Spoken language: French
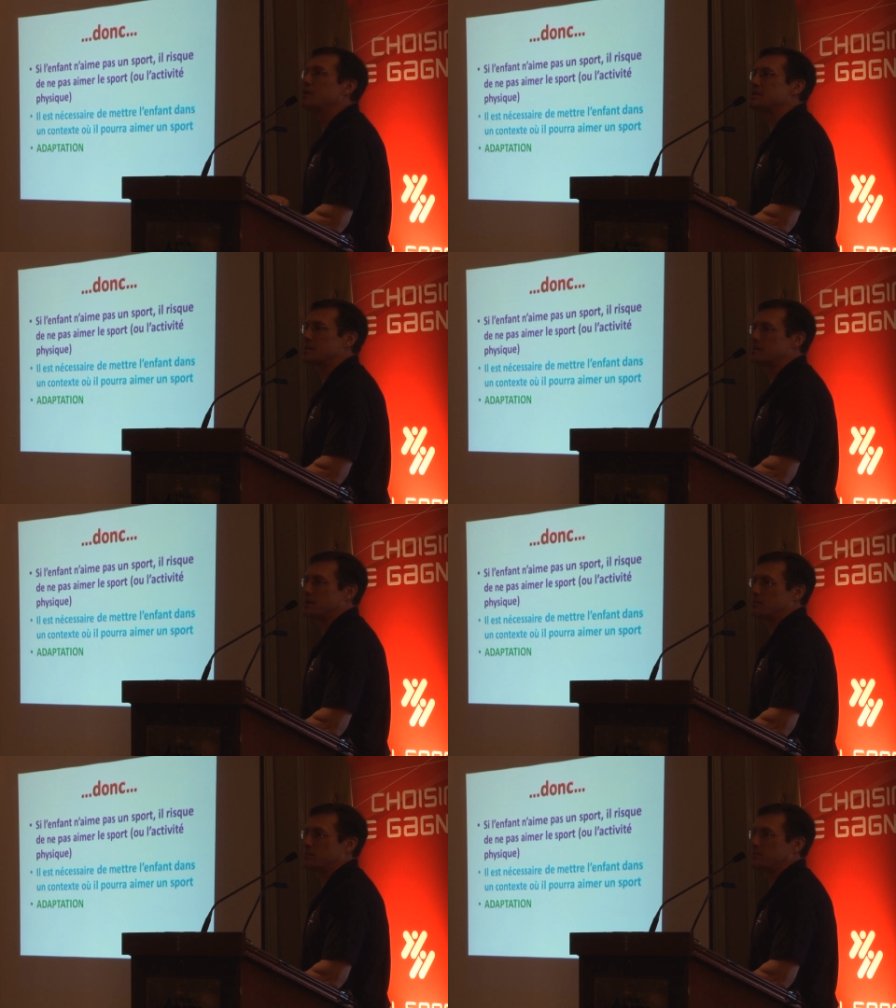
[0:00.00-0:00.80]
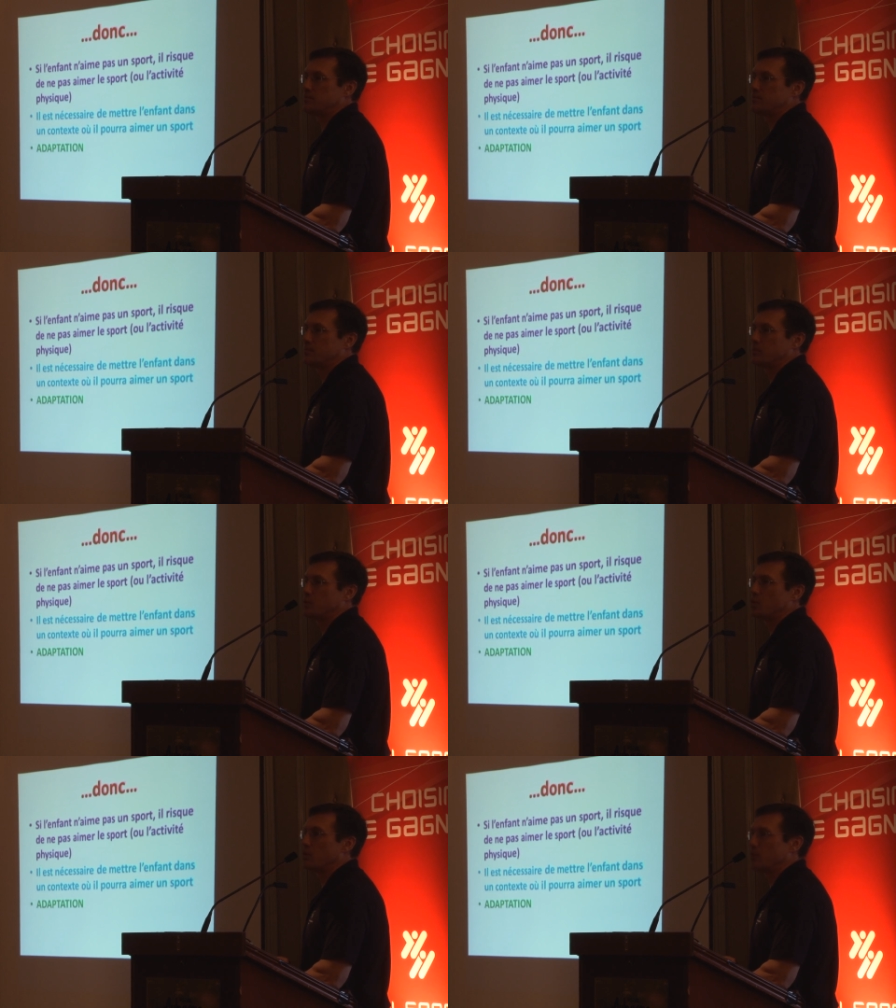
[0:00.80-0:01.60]
des exemples.
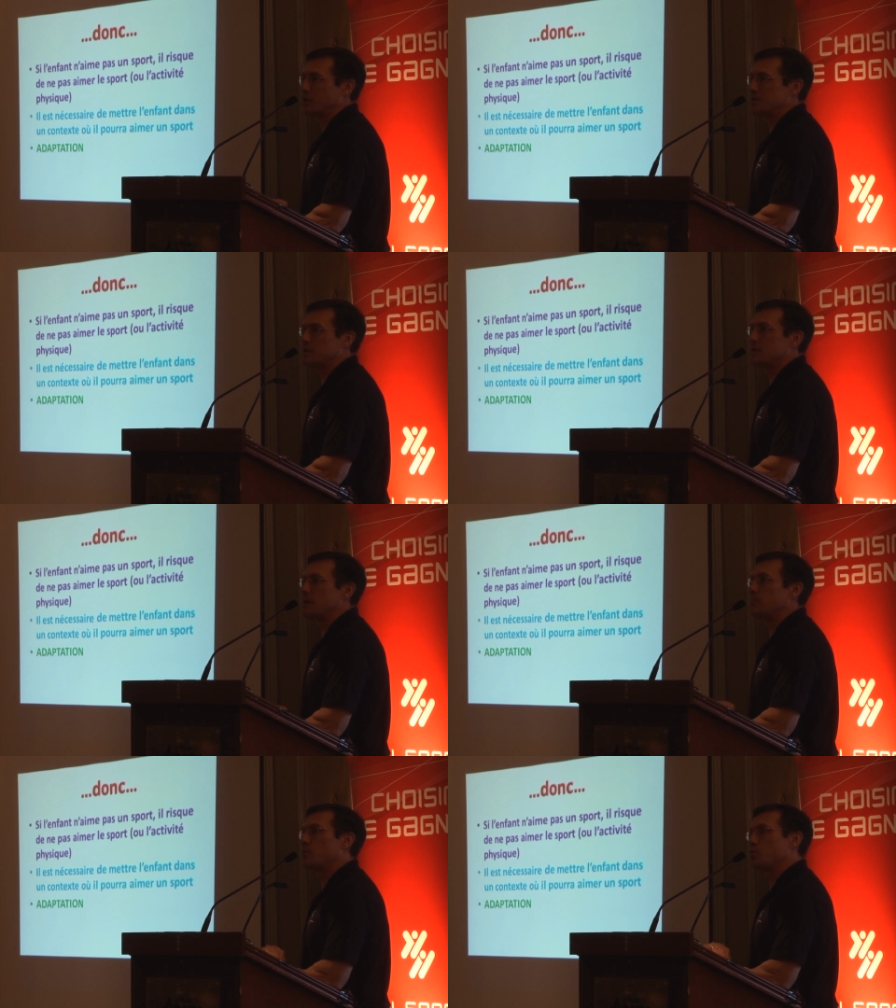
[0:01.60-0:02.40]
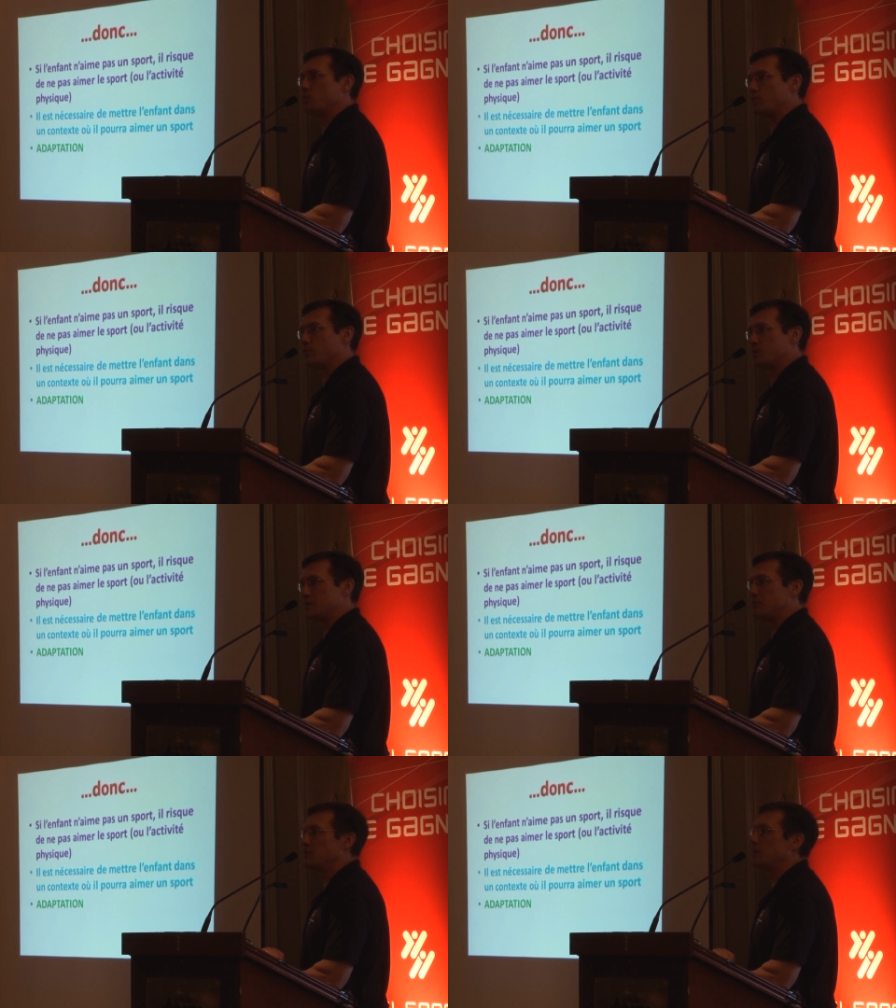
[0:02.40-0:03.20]
On a vu des exemples au niveau
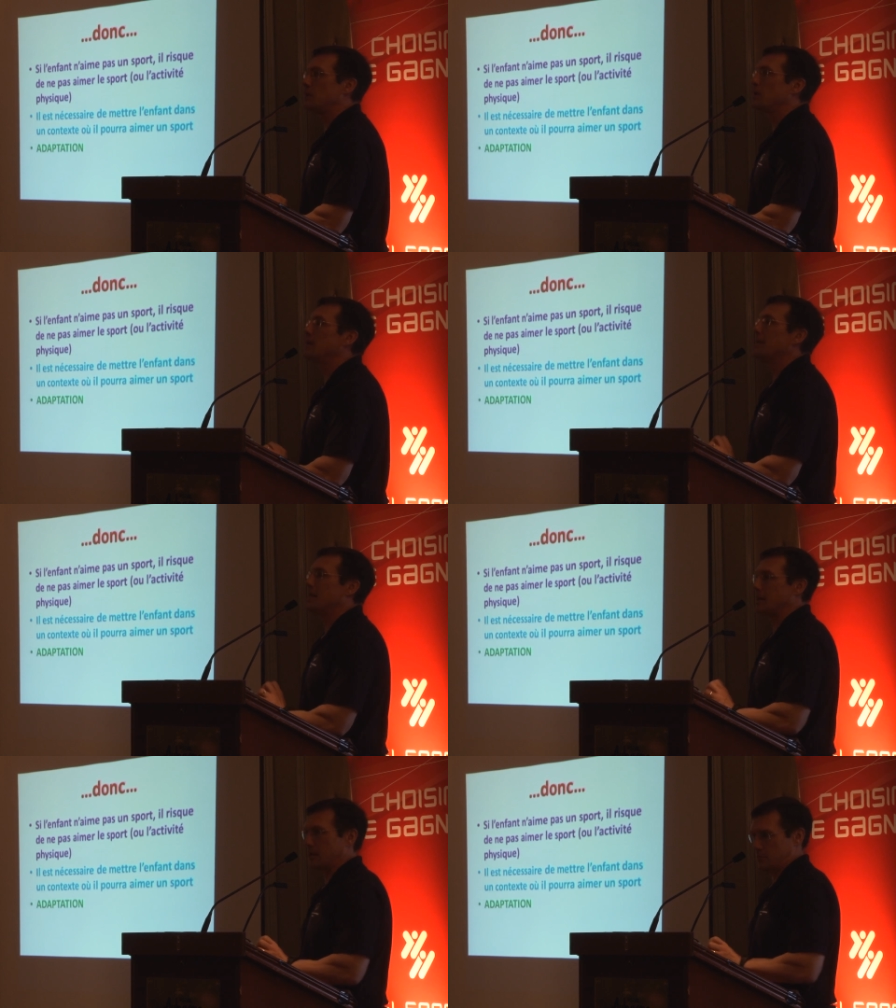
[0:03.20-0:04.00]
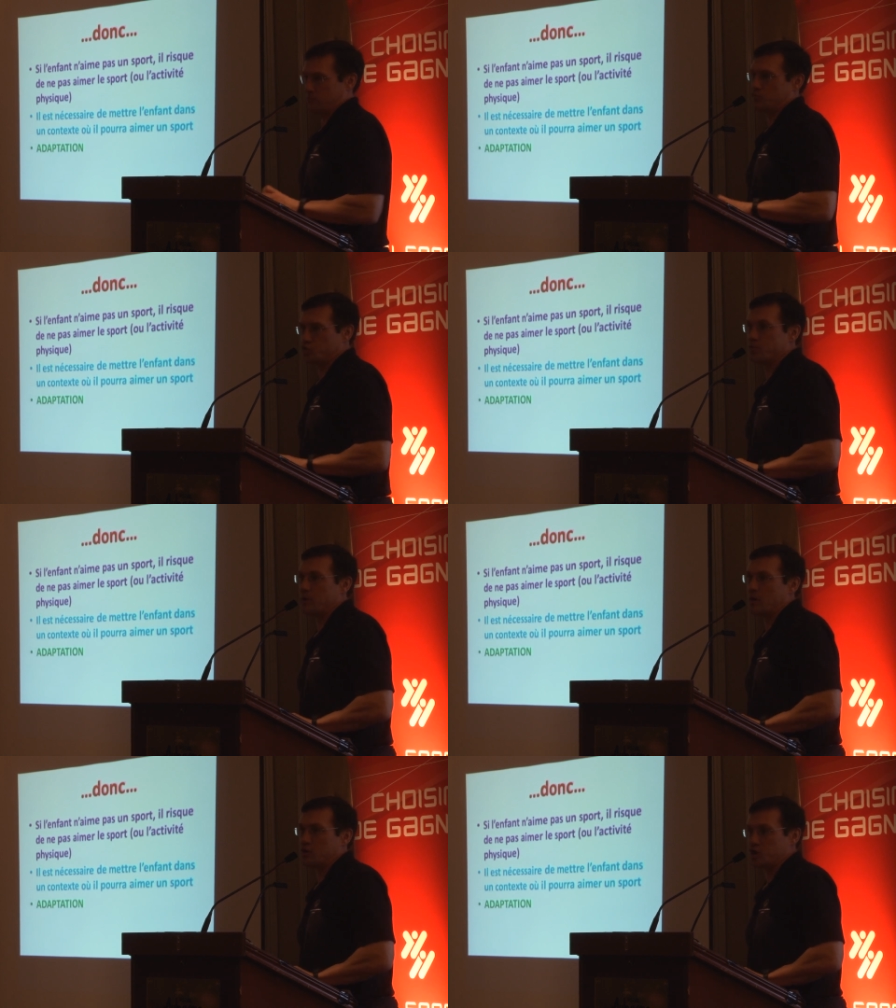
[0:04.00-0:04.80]
civil, du
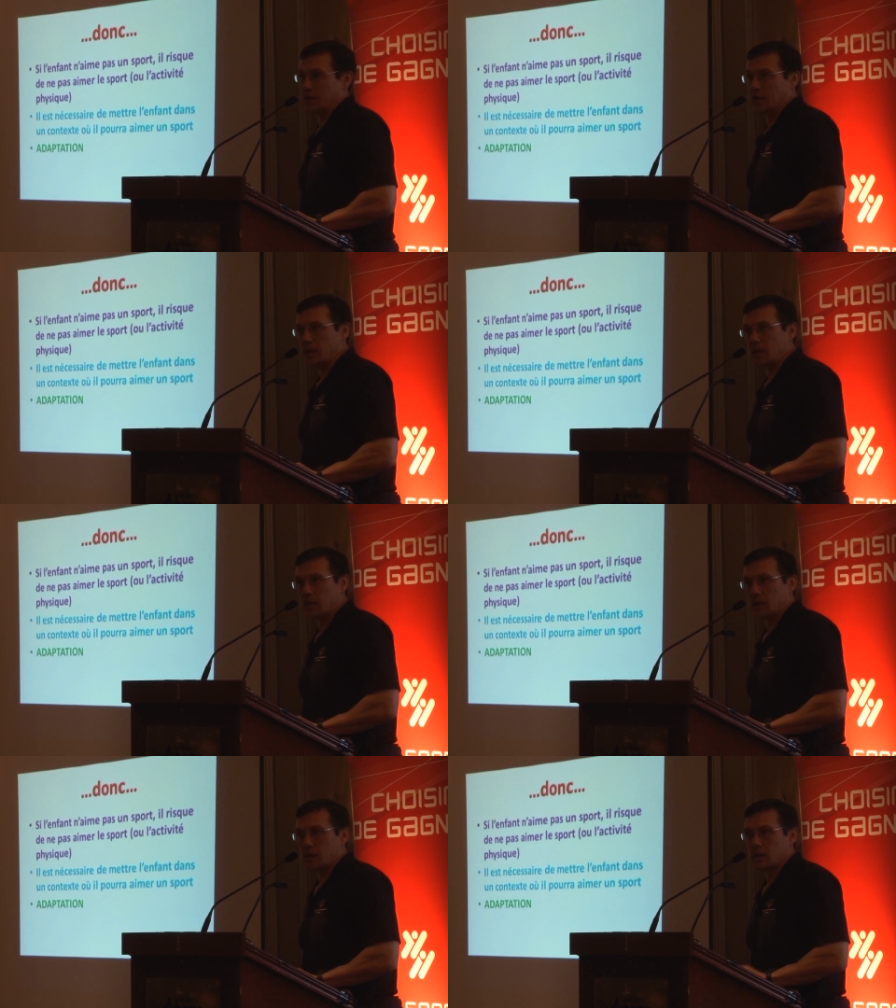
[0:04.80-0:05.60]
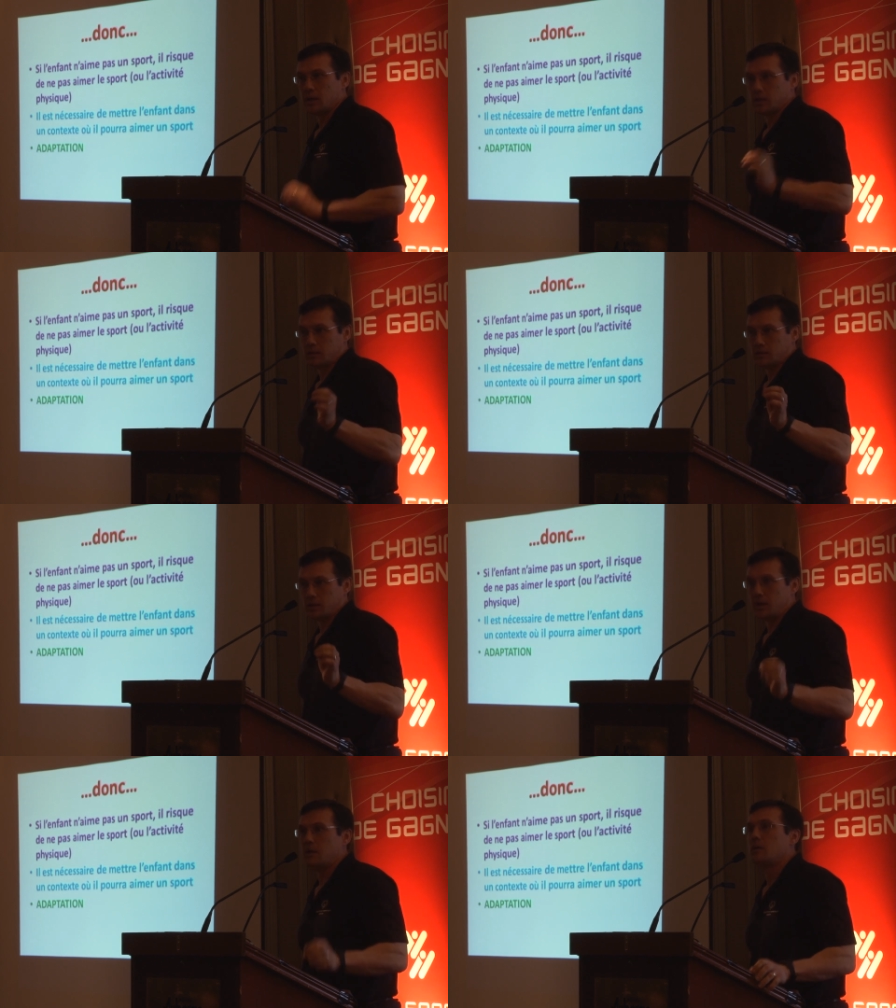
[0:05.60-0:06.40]
sport générique, OK?